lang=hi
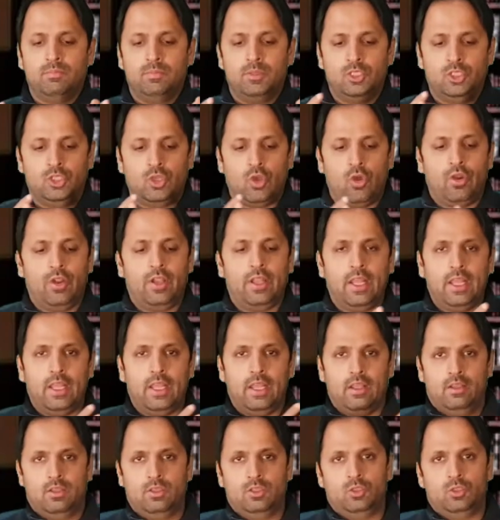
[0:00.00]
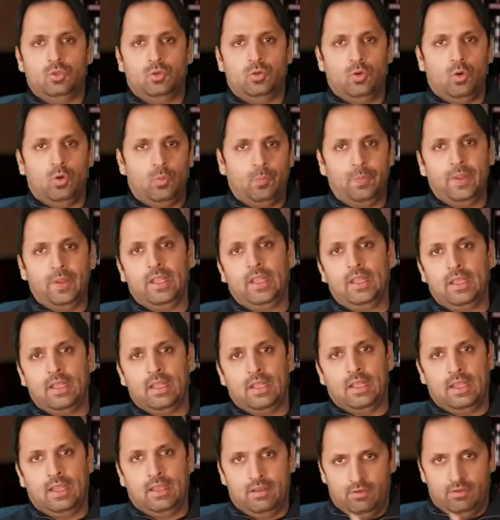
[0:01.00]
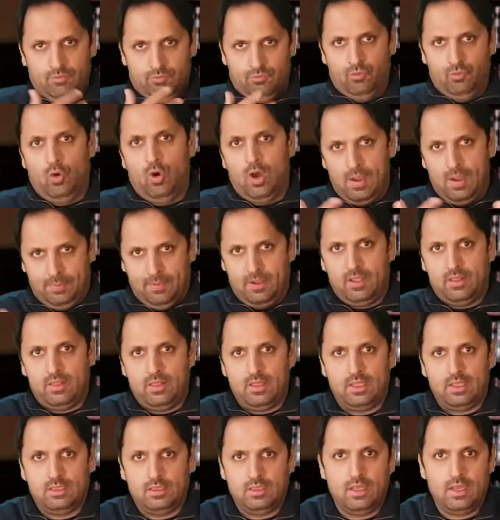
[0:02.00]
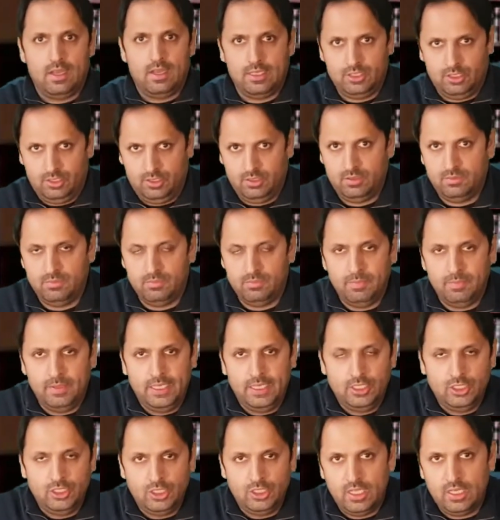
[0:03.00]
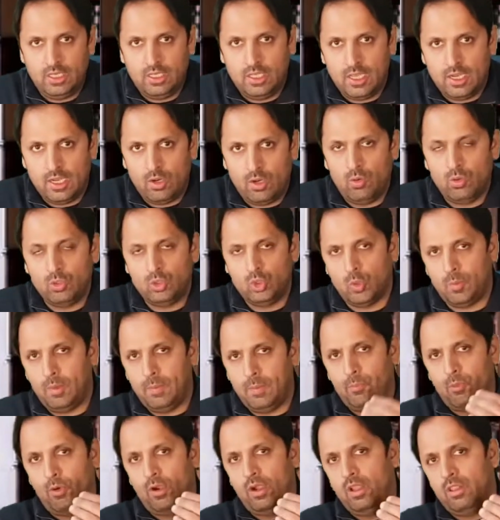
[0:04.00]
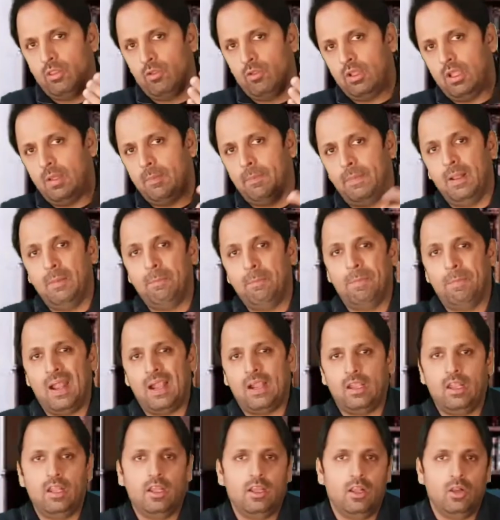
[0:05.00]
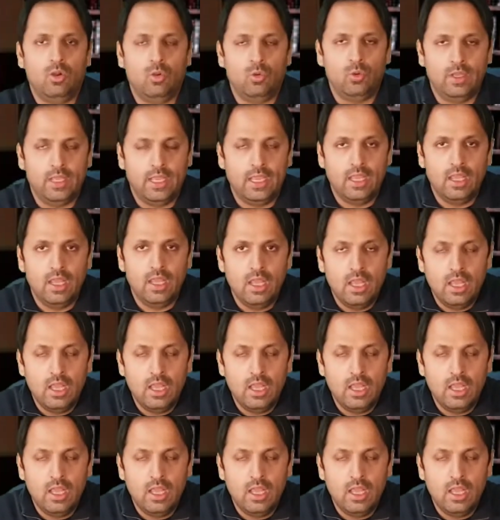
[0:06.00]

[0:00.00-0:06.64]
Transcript: मेजॉरिटी जो ओपिनियन है वो आपके साथ आज मैं शेयर कर रहा हूँ और जो भी पॉइंट्स होंगे बड़े प्रैक्टिकल होंगे